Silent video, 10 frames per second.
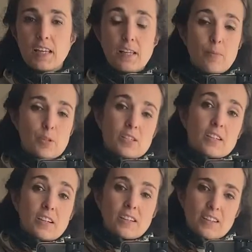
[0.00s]
y pues
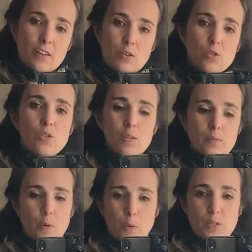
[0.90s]
está gracioso y
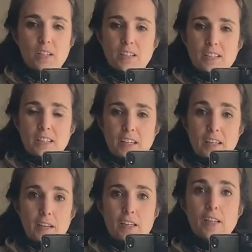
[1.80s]
me gusta, así
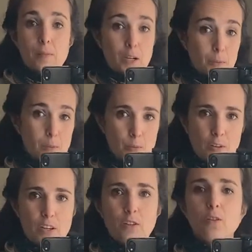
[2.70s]
que es de Marvel, por
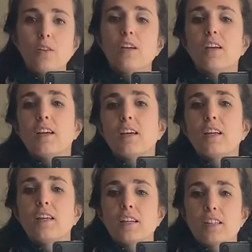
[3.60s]
cierto.
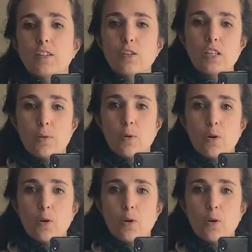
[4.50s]
Y ya está, entonces llevo